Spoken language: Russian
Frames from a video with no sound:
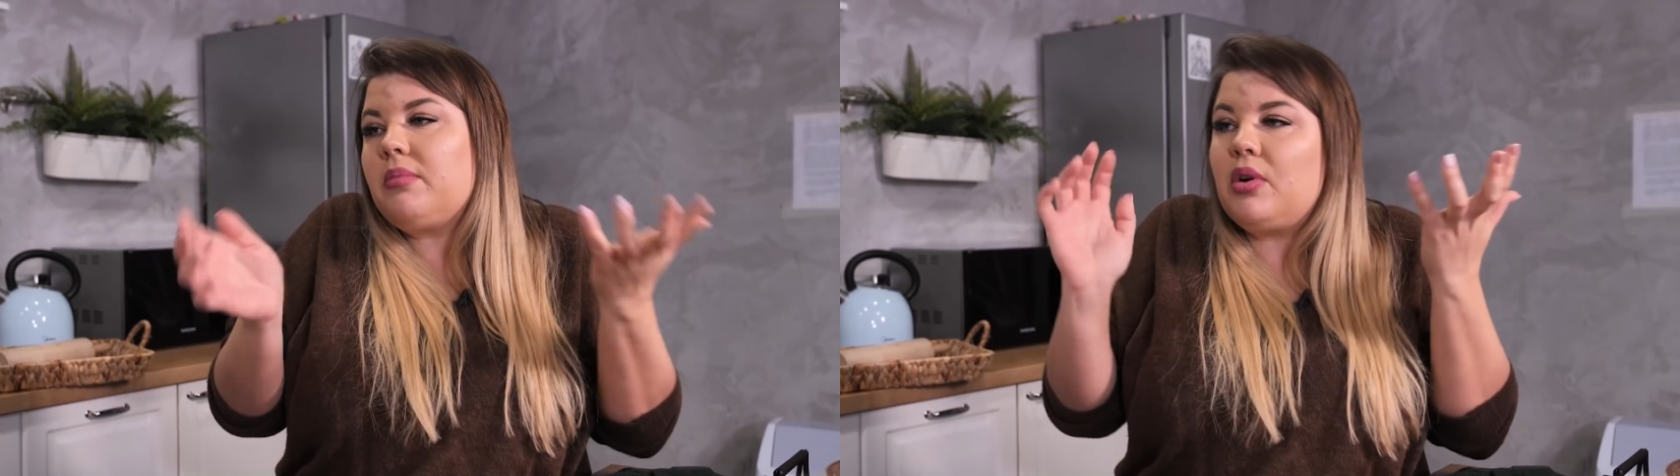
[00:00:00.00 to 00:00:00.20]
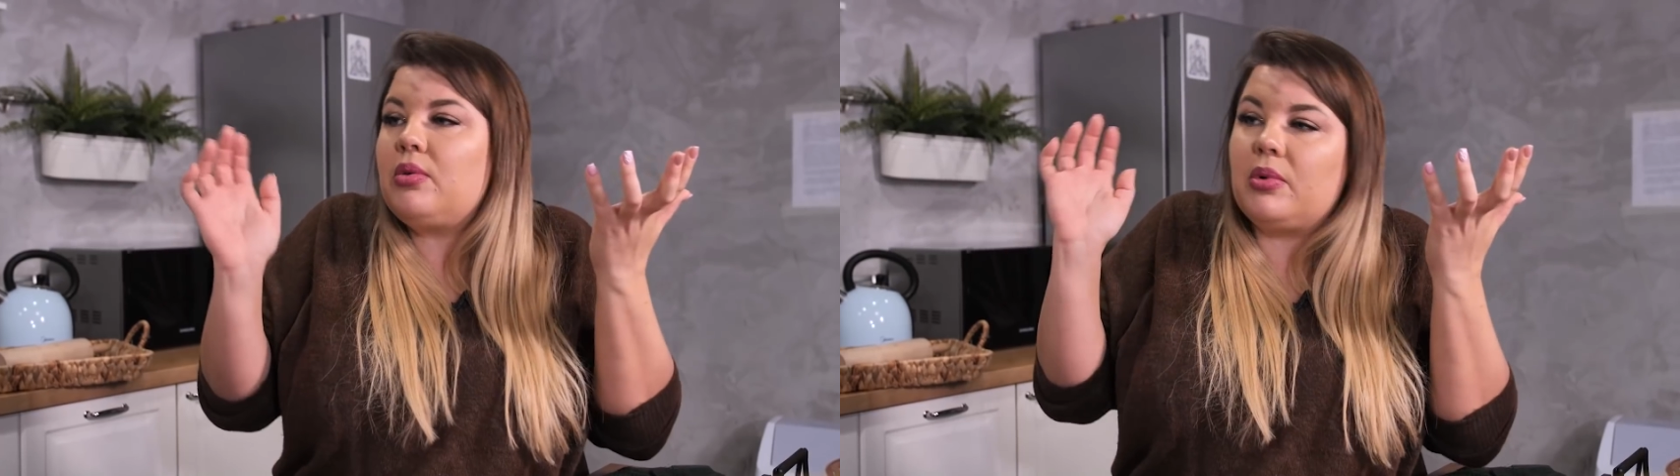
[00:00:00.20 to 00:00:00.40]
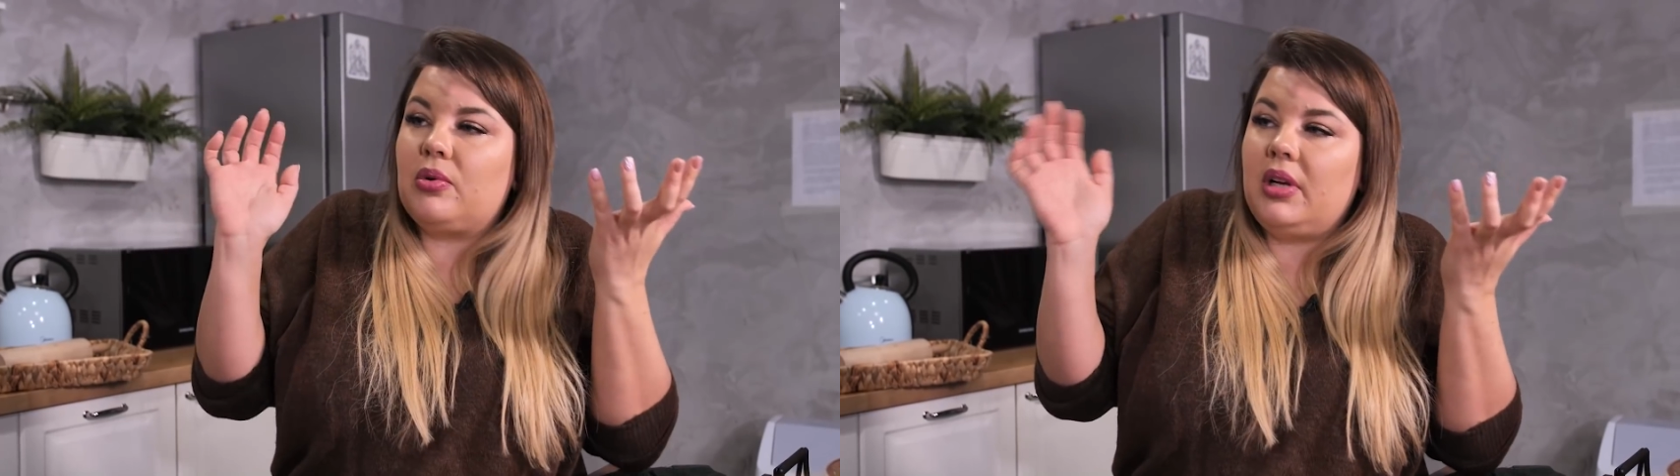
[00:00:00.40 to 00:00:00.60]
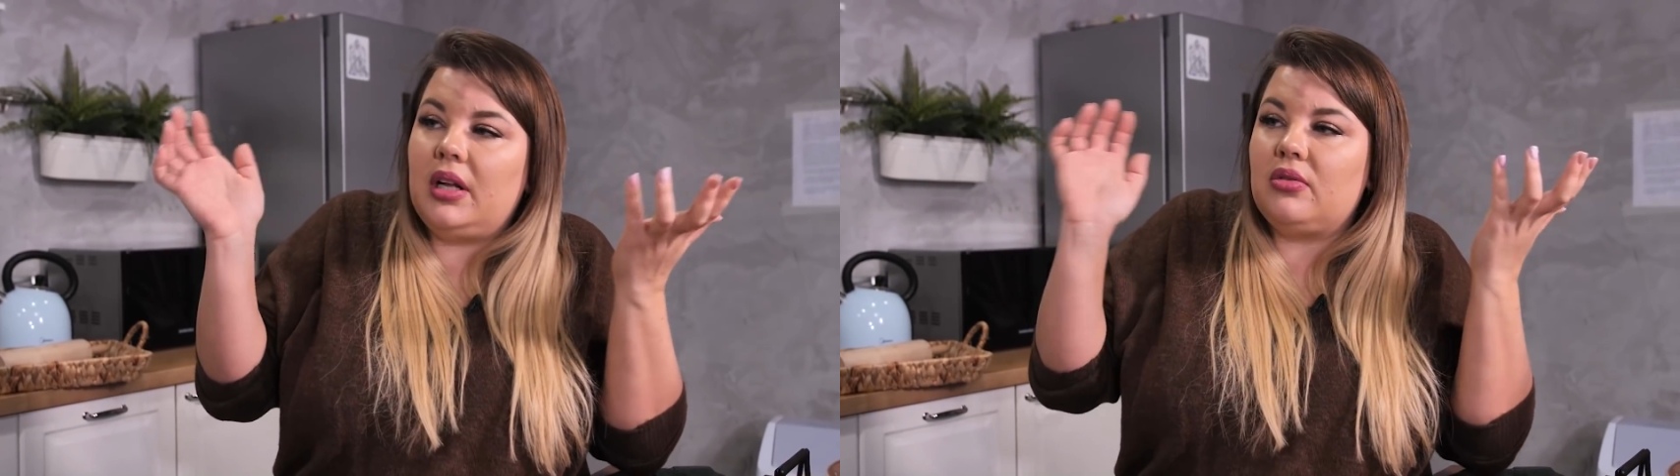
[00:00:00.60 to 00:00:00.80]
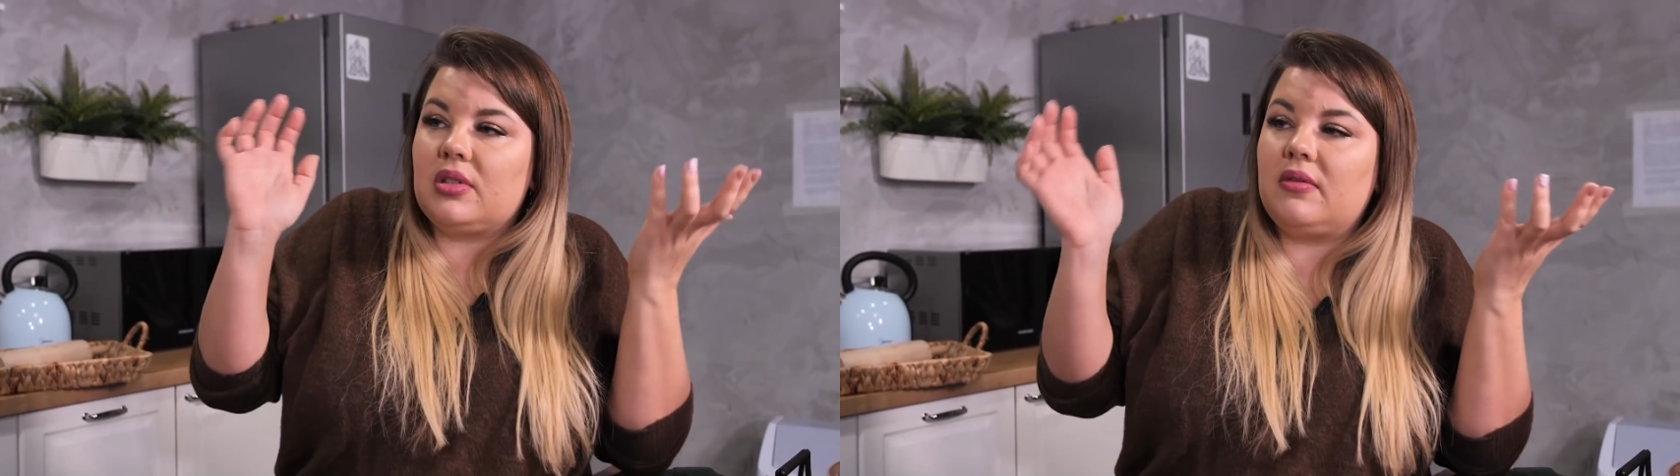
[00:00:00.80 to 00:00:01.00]
мог
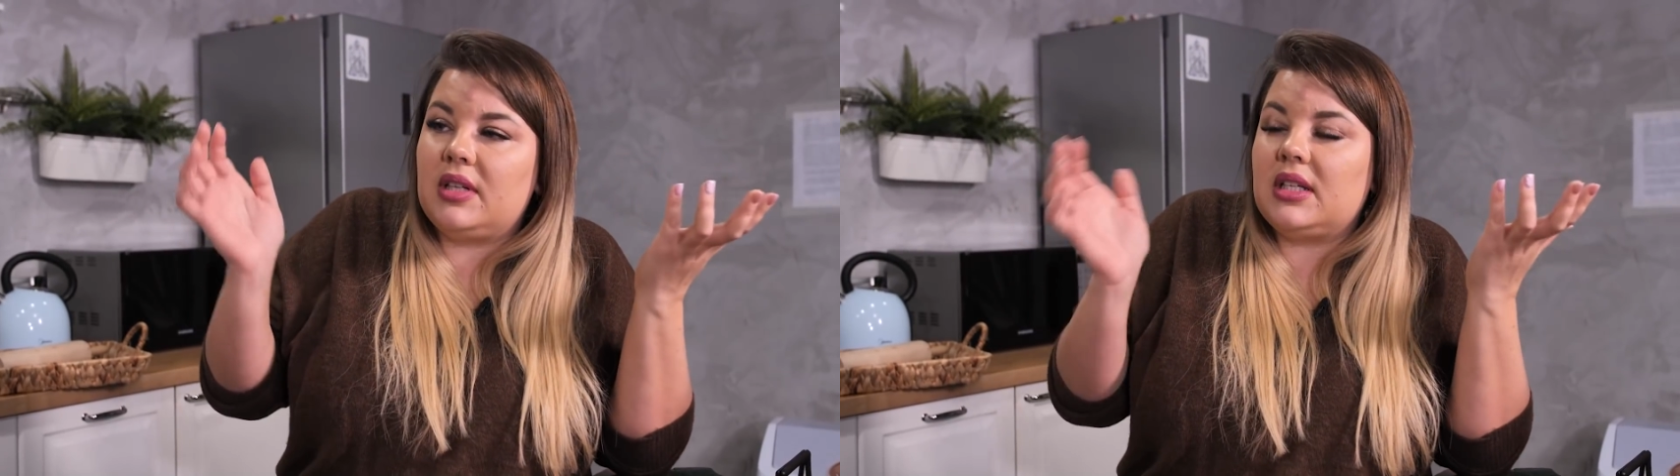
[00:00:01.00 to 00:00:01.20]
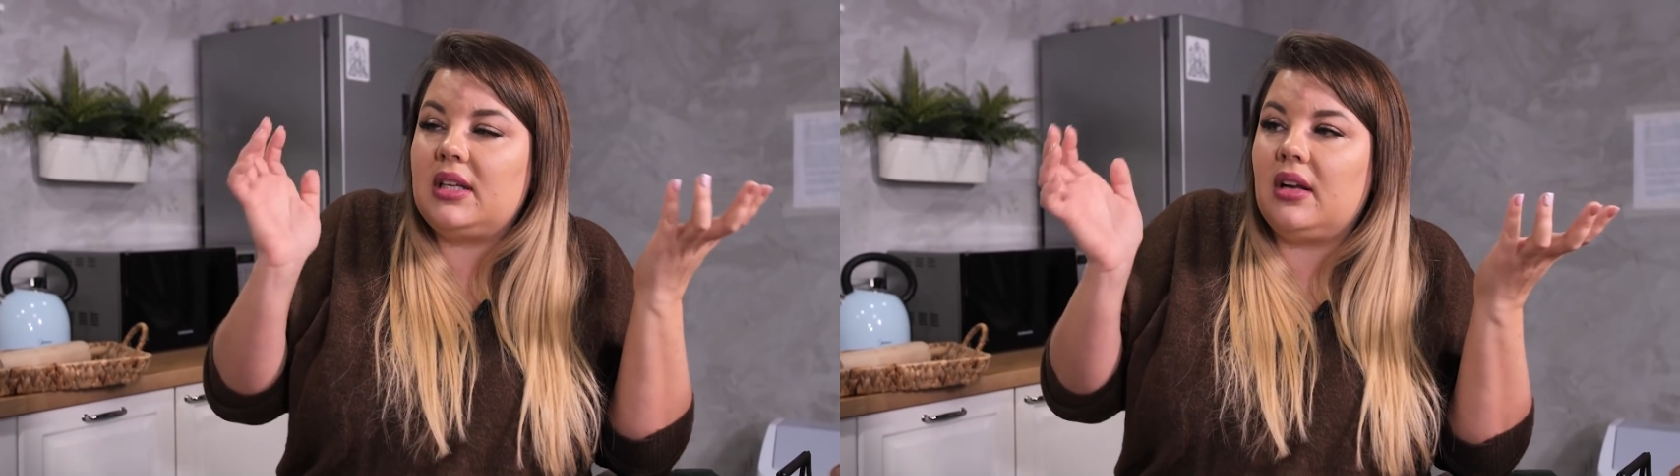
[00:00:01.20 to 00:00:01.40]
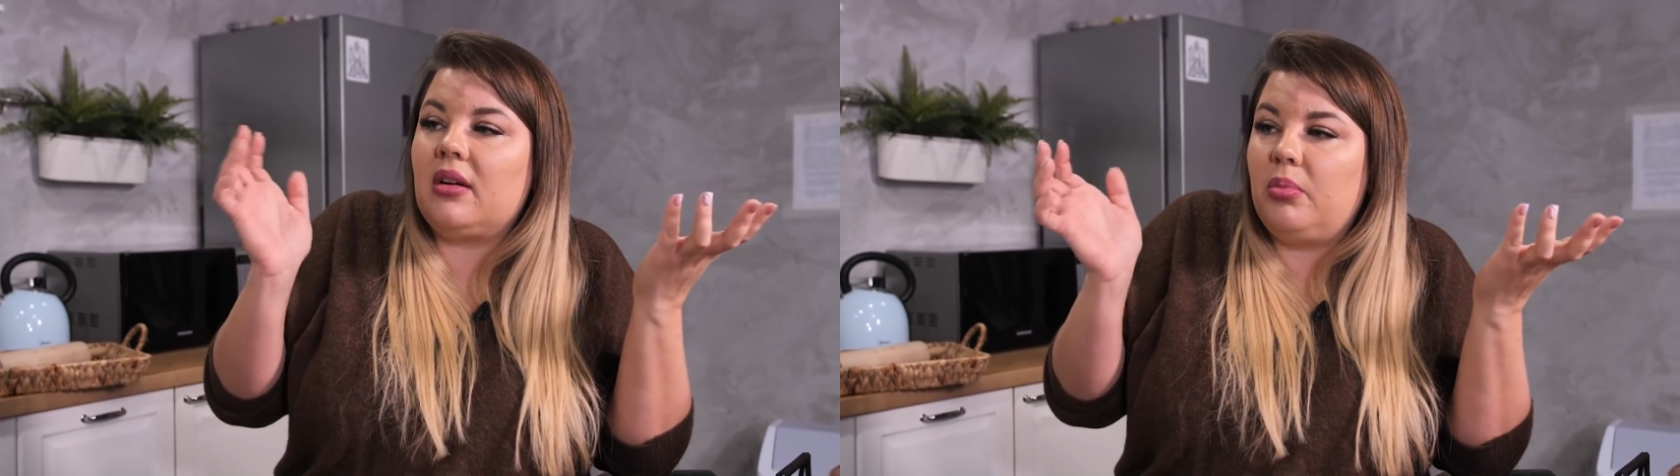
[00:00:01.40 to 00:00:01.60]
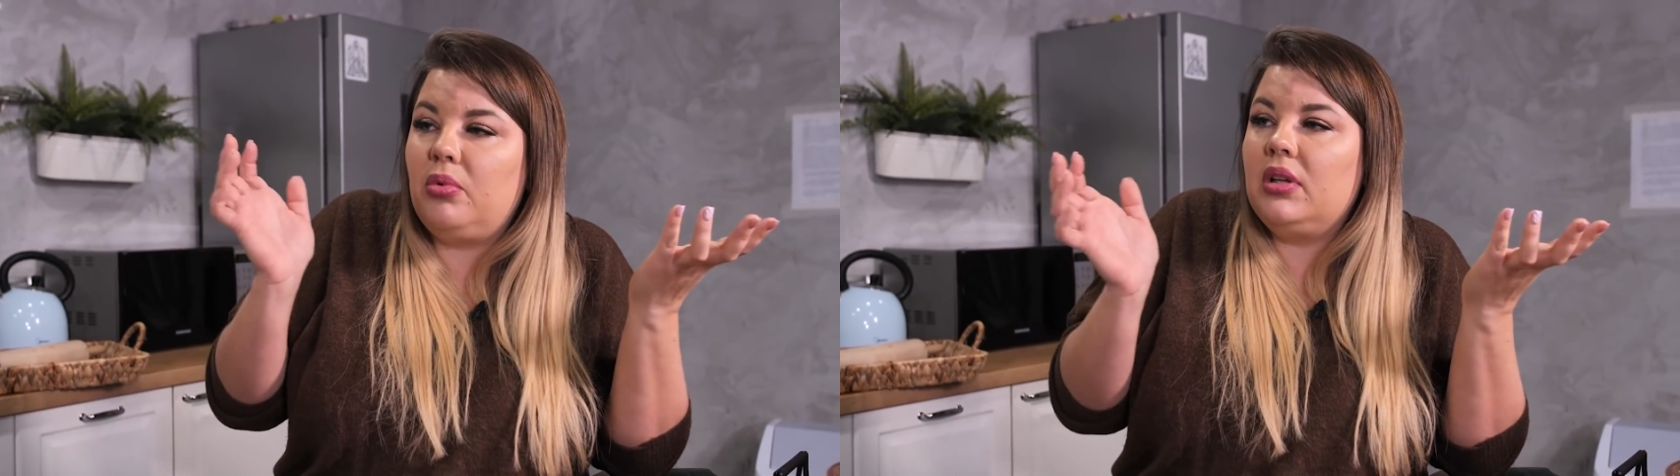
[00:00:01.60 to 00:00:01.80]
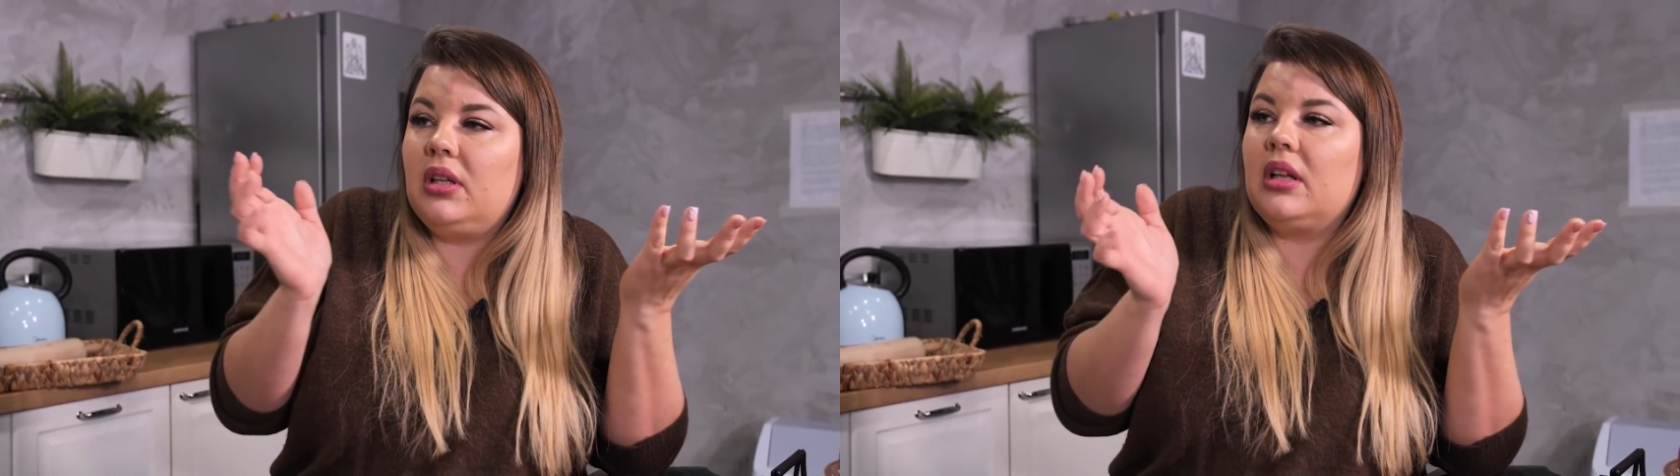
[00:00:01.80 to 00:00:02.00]
гулять, тусоваться, а я
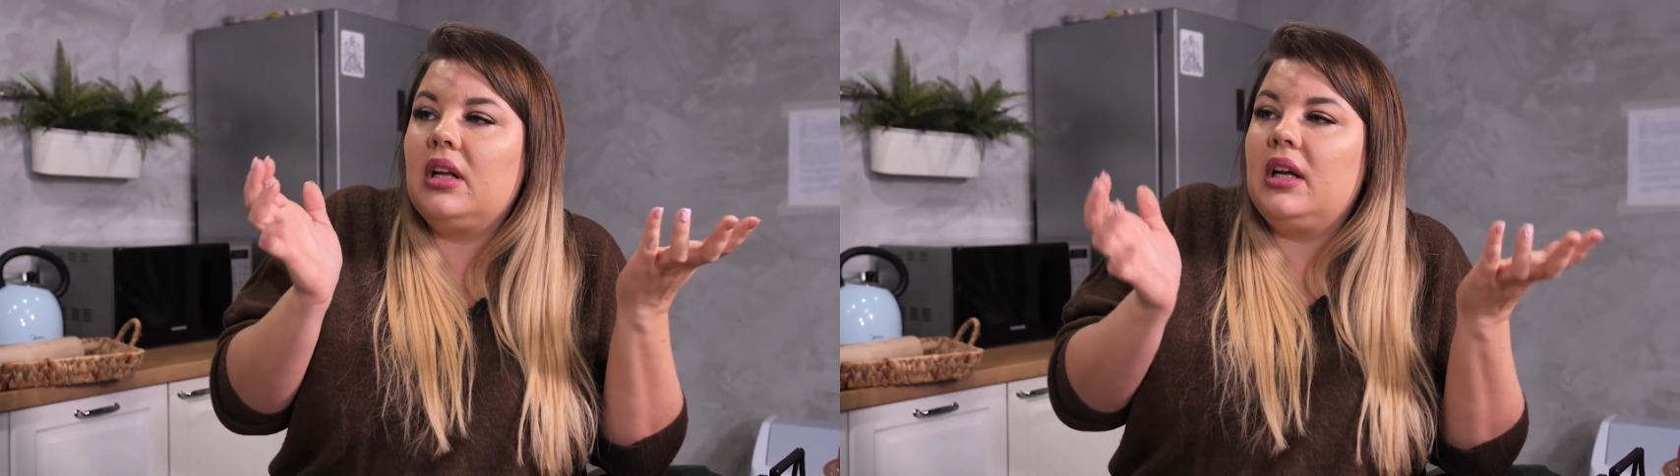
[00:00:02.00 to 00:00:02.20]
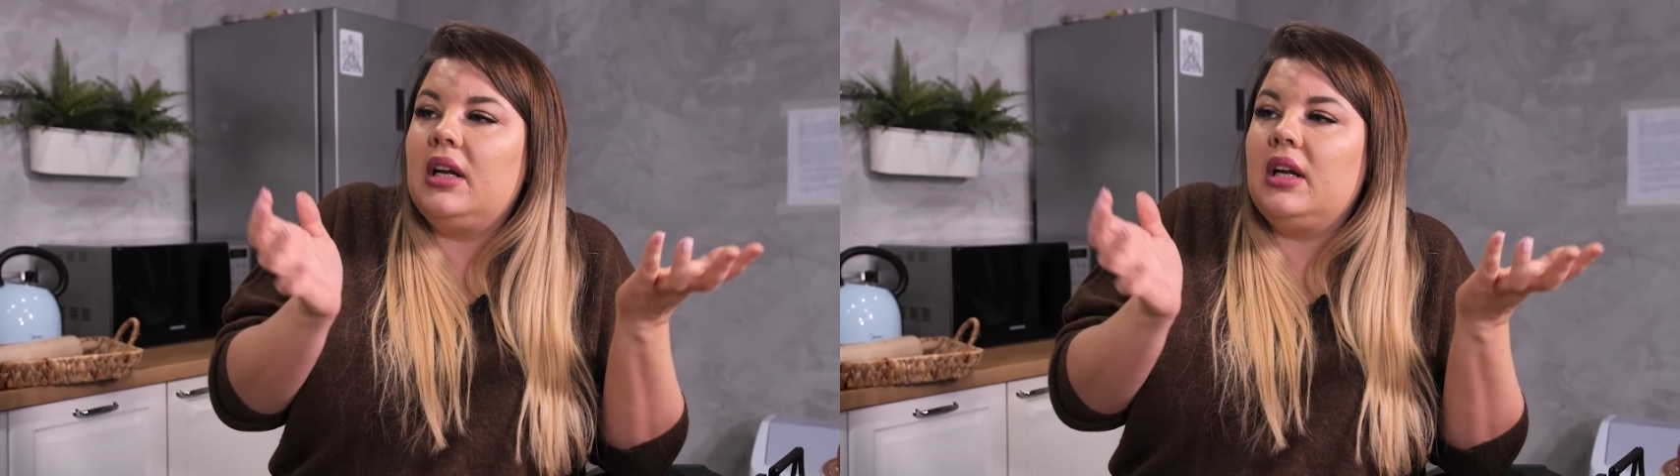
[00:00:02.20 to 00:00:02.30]
работал.